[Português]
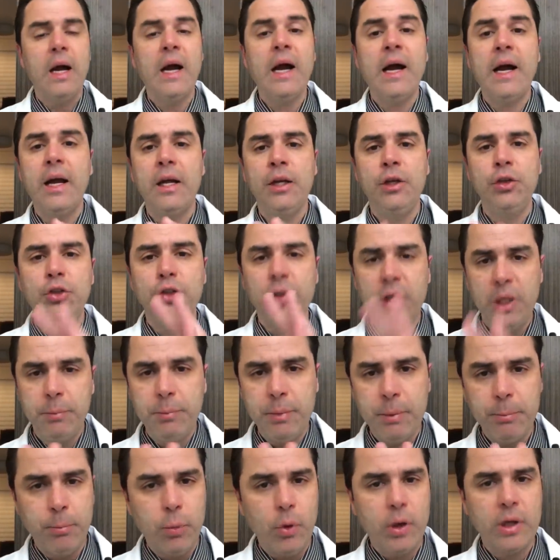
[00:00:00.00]
a ingerir
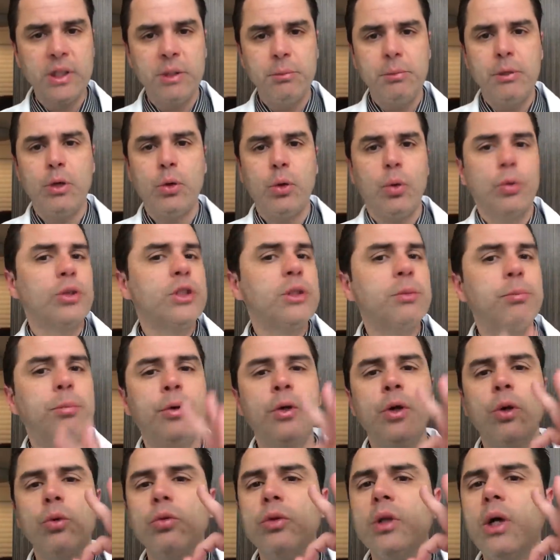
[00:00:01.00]
pipoca de microondas
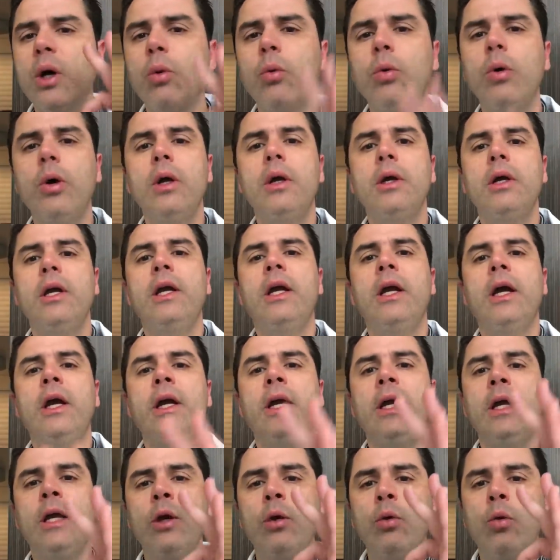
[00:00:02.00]
porque eu não
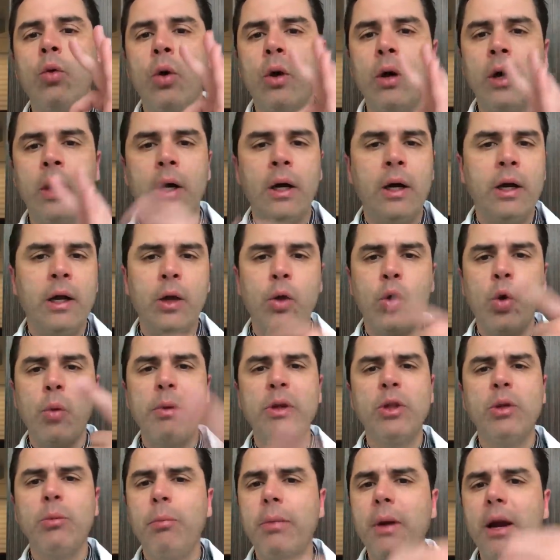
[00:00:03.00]
uh,
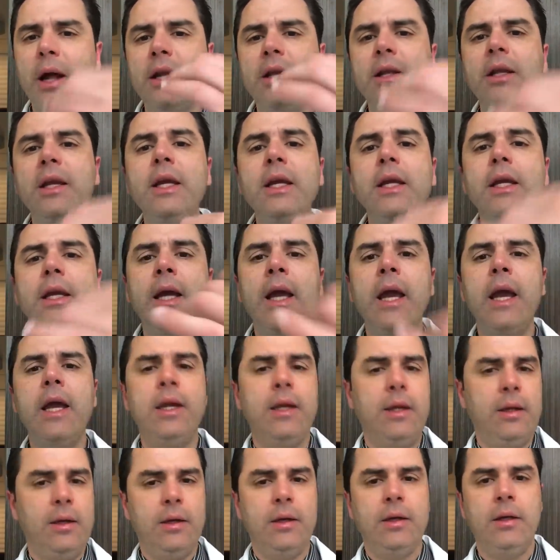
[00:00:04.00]
recomendo para
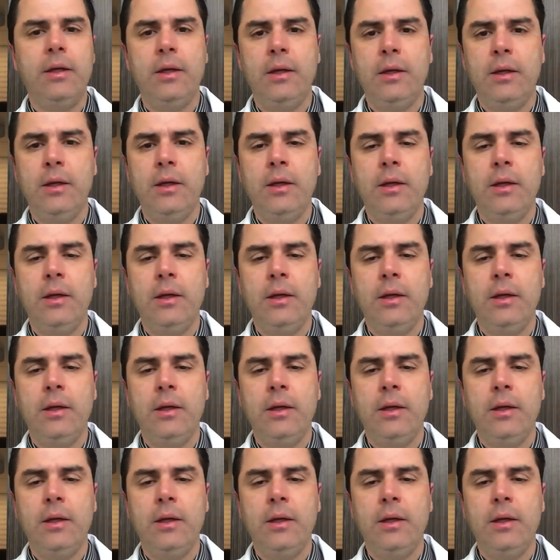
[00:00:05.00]
ninguém